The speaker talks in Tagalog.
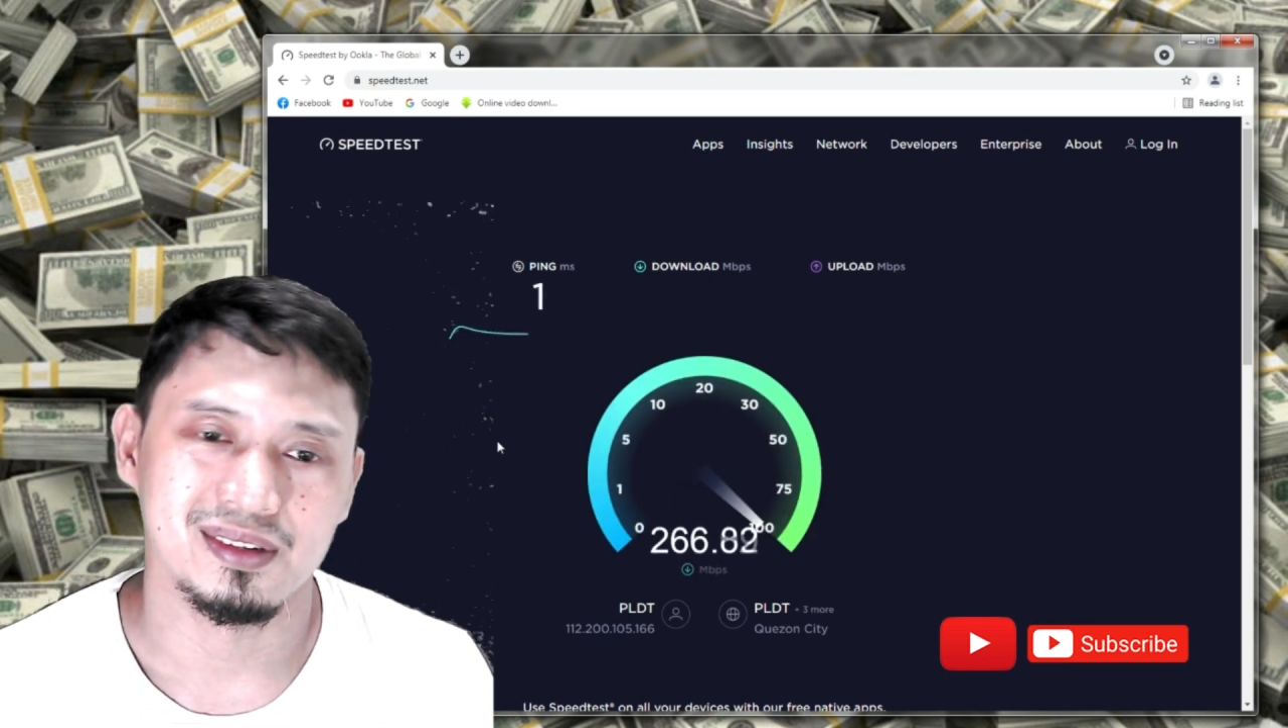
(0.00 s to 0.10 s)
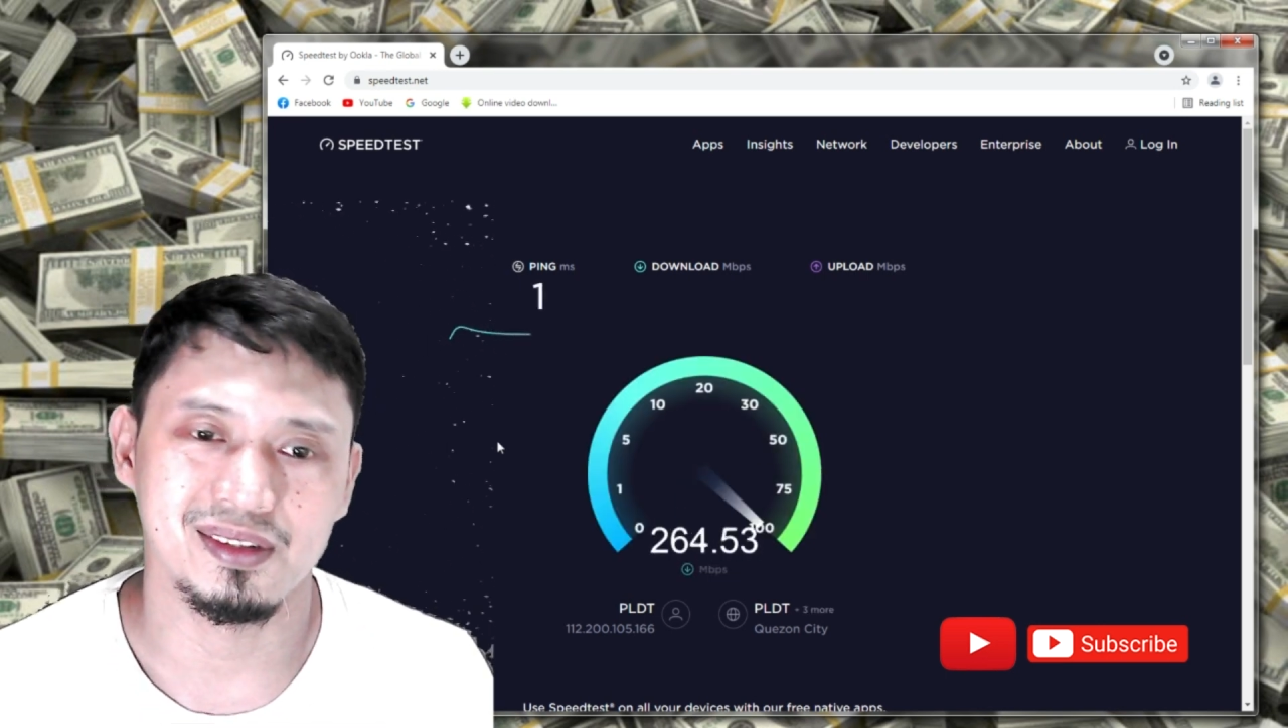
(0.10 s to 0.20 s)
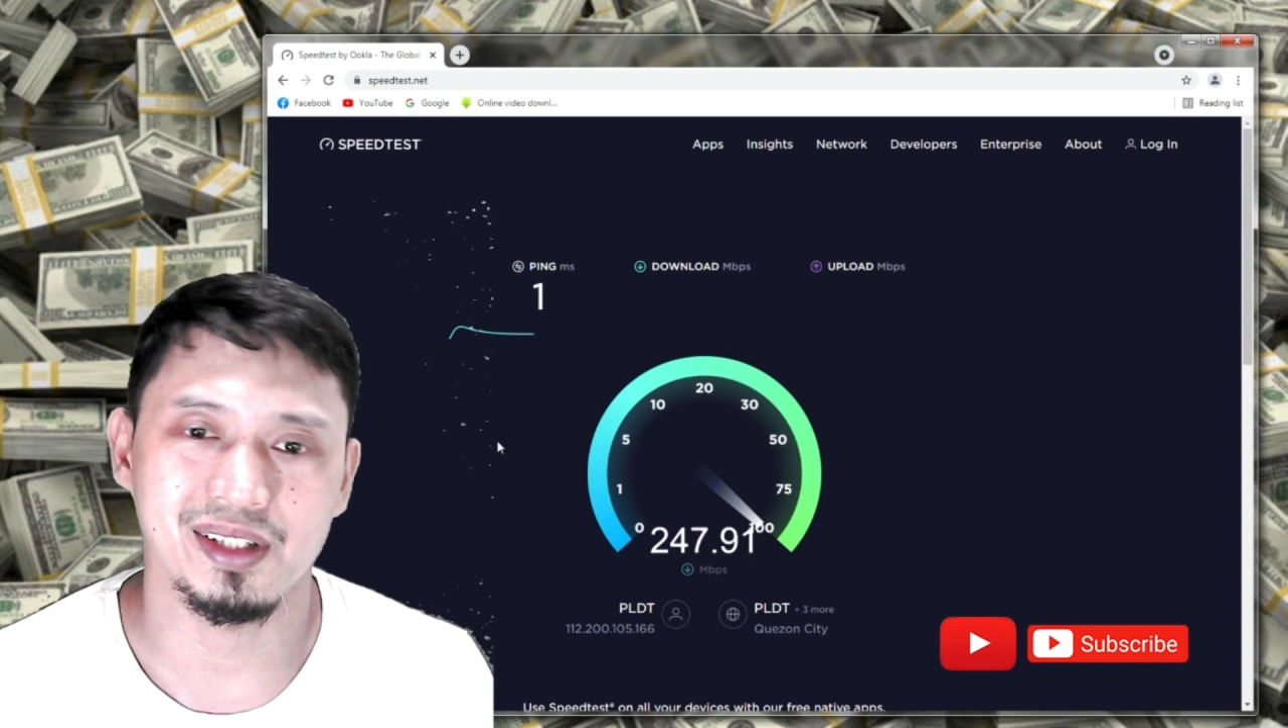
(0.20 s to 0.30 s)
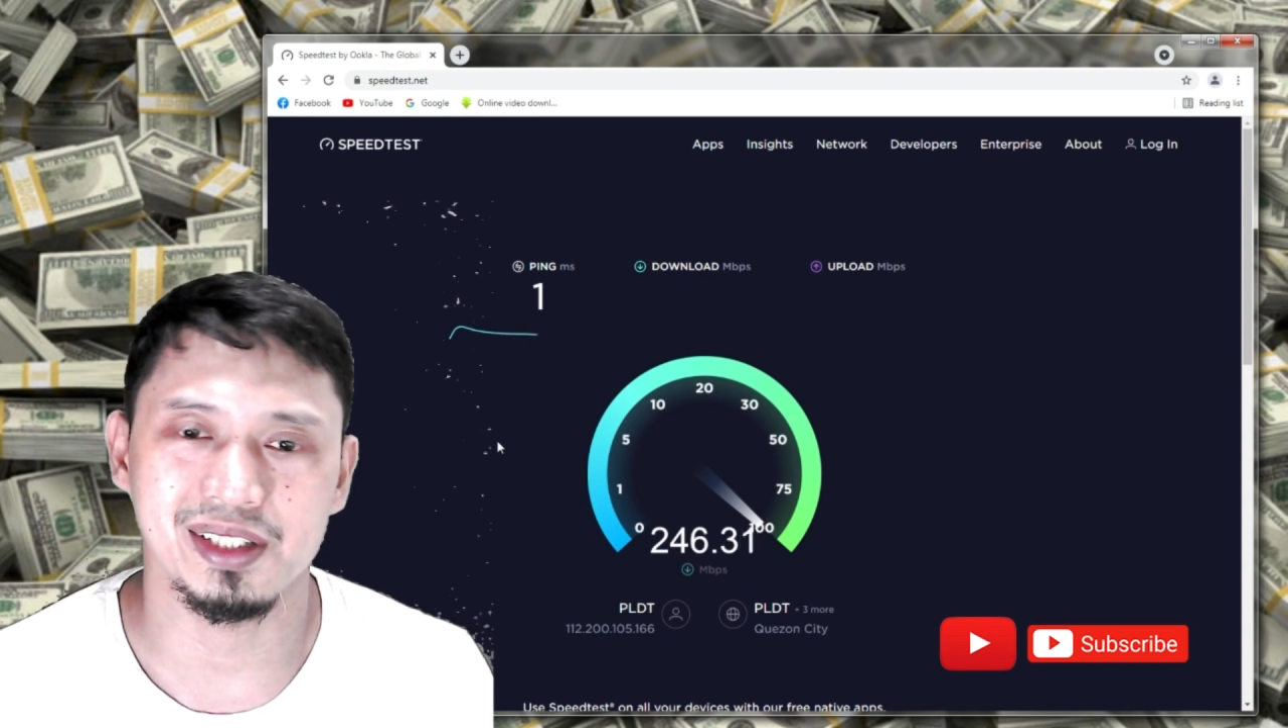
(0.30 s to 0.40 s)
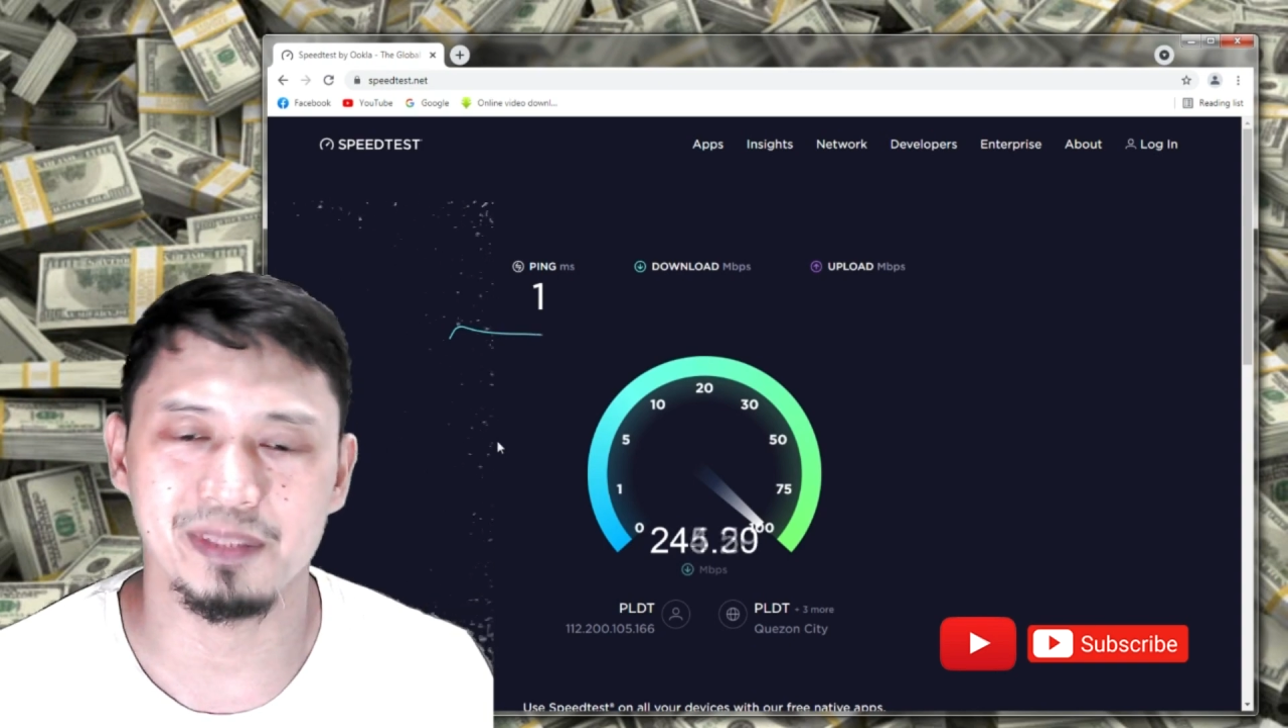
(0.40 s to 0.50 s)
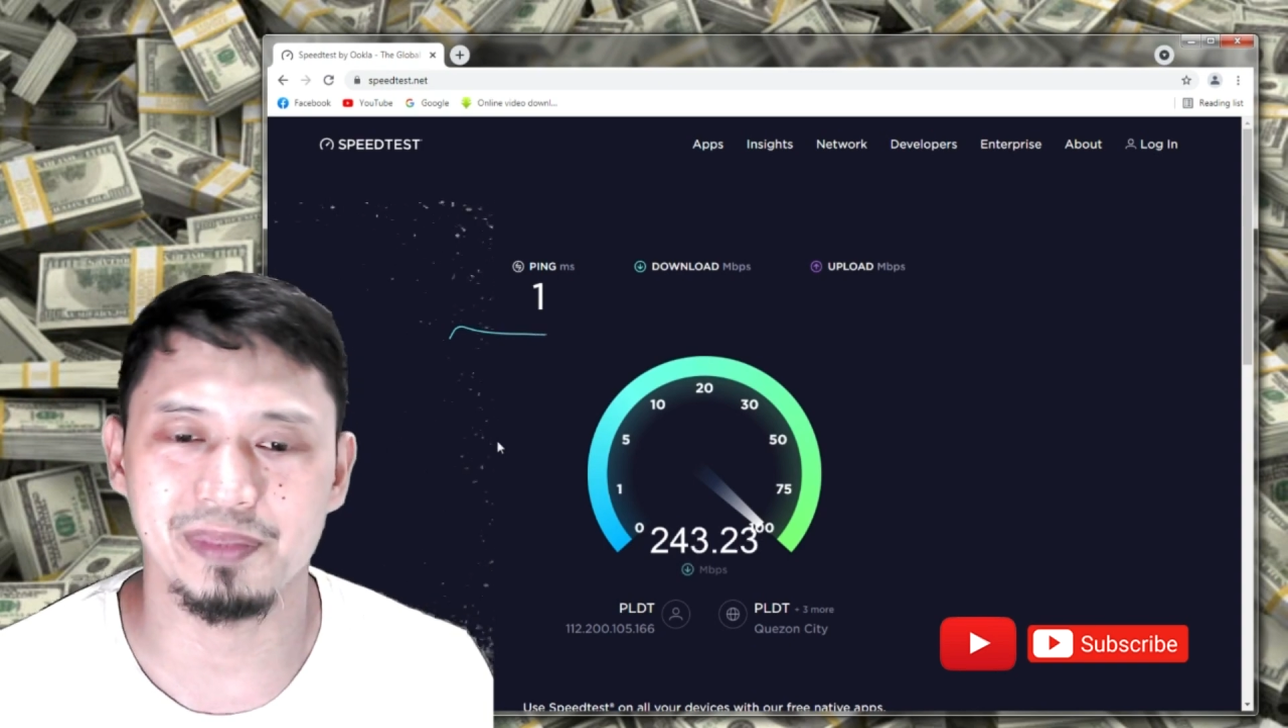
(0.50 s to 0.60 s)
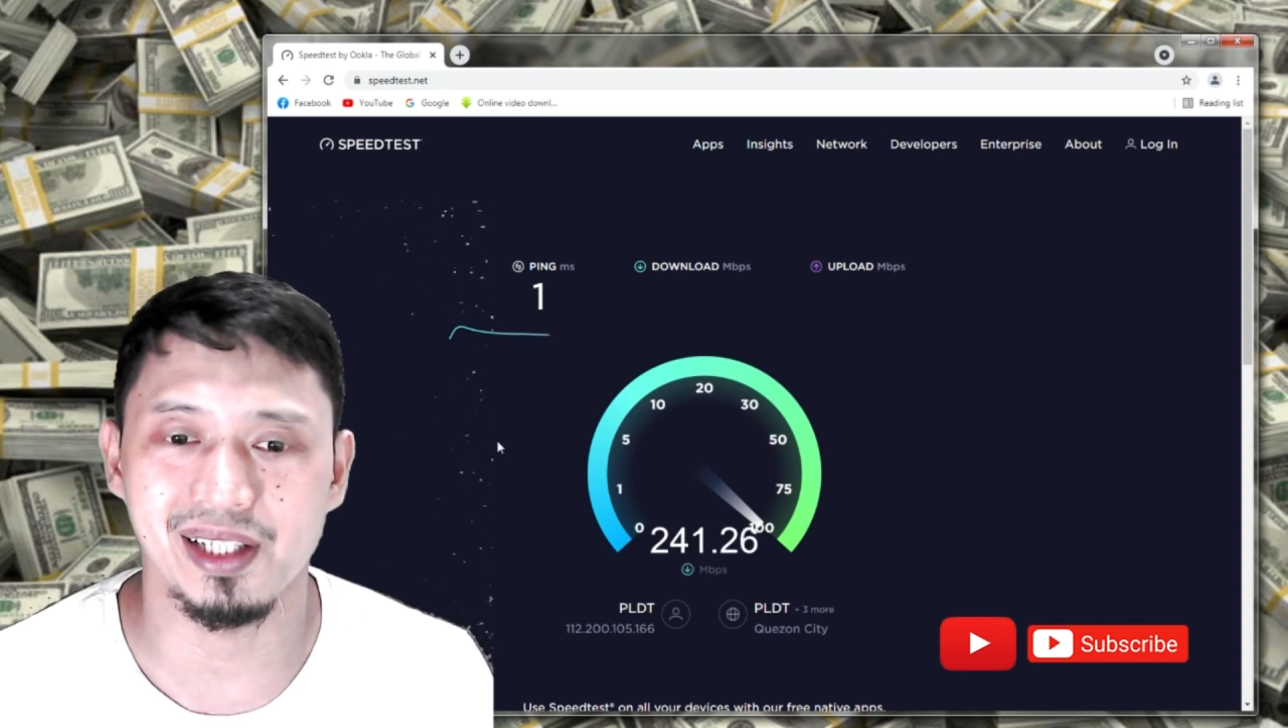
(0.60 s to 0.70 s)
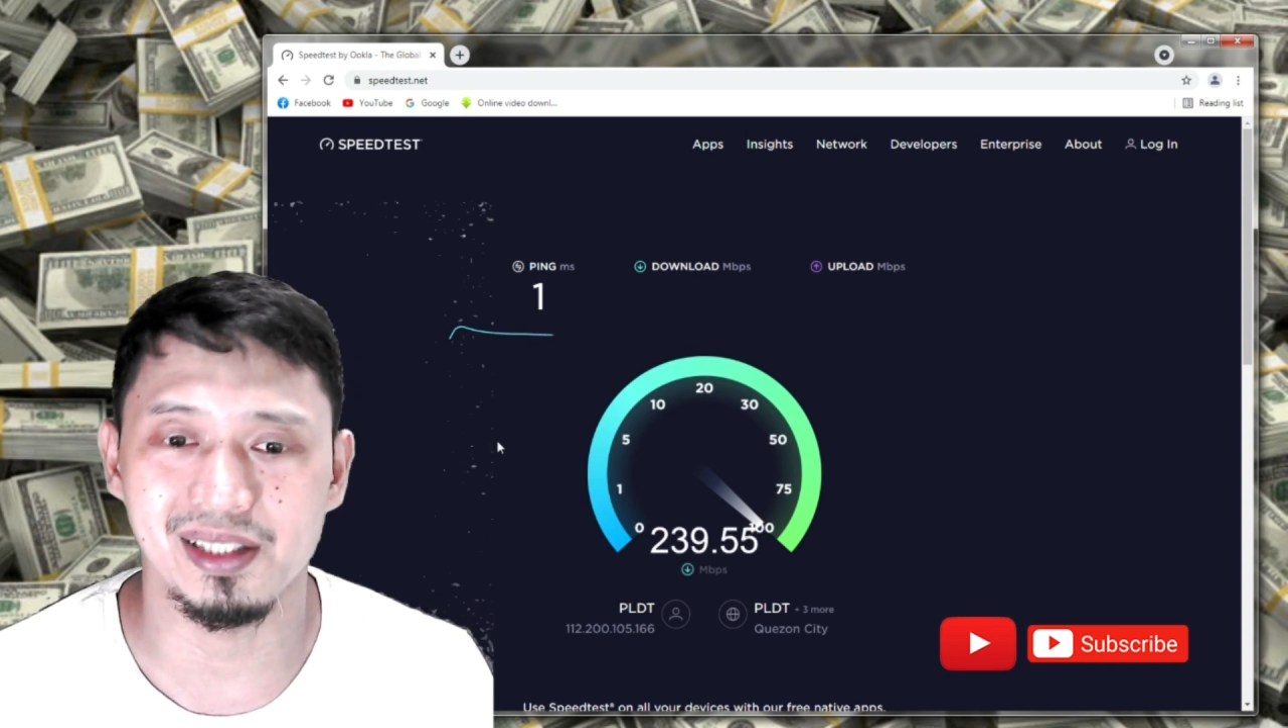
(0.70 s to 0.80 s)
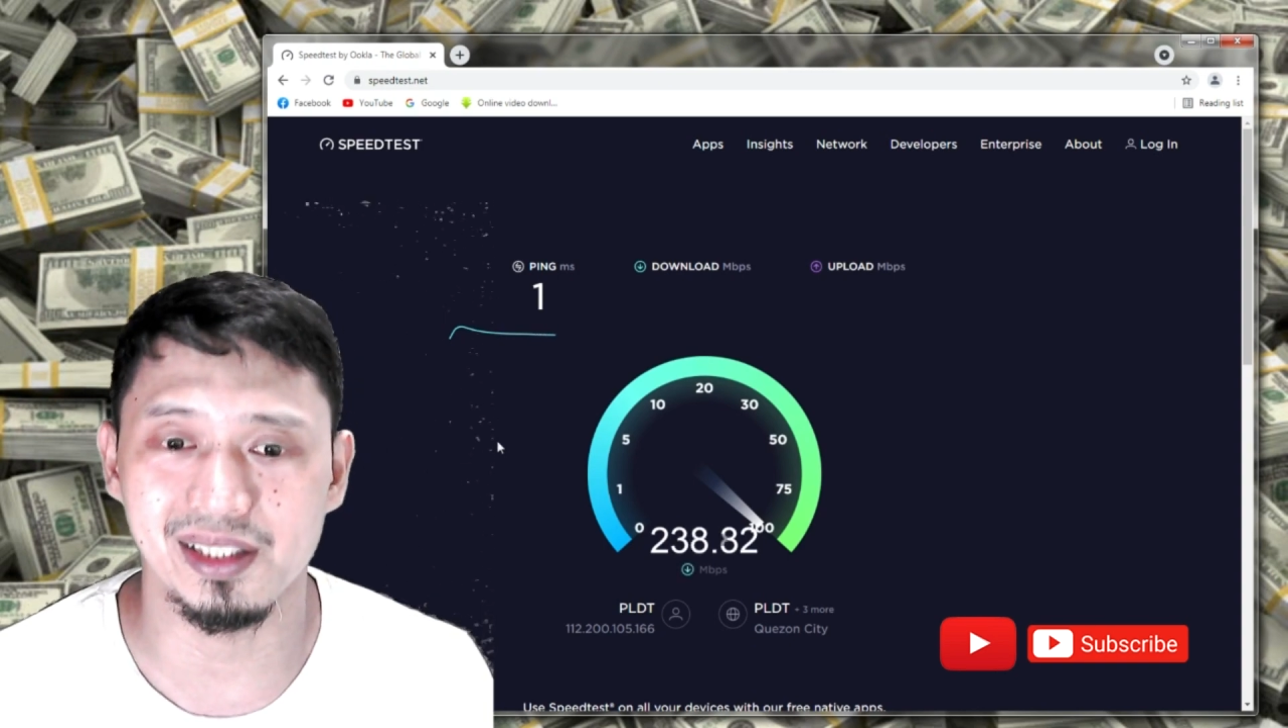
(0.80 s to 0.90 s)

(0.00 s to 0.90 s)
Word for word: Okay si PL